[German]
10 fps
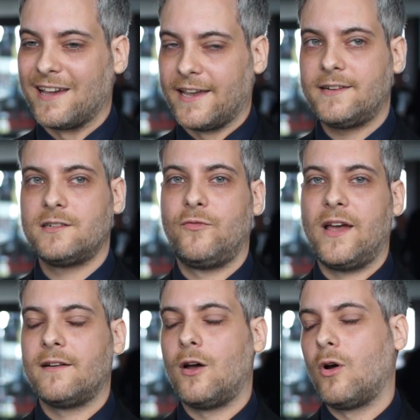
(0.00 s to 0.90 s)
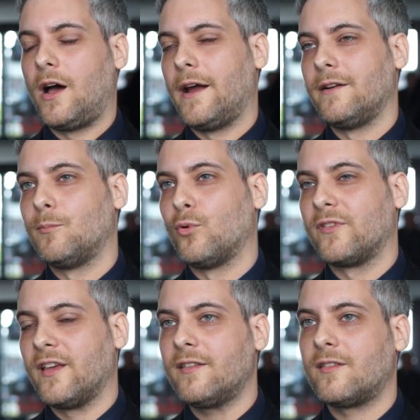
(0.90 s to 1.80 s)
Geräte werden auch eine
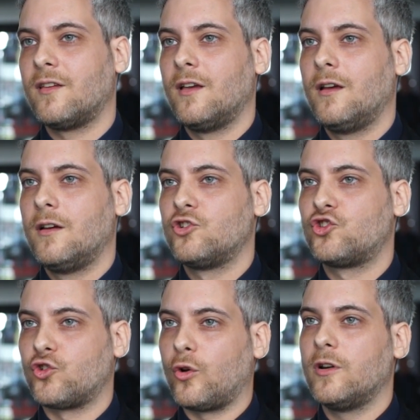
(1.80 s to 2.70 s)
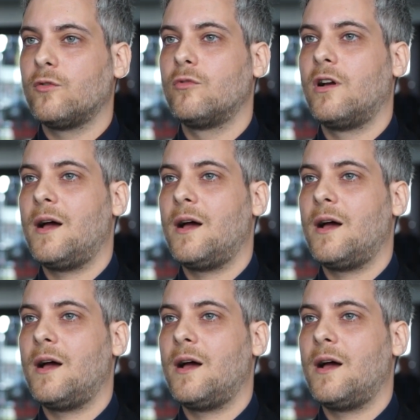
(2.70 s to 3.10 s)
Prozesssteuerung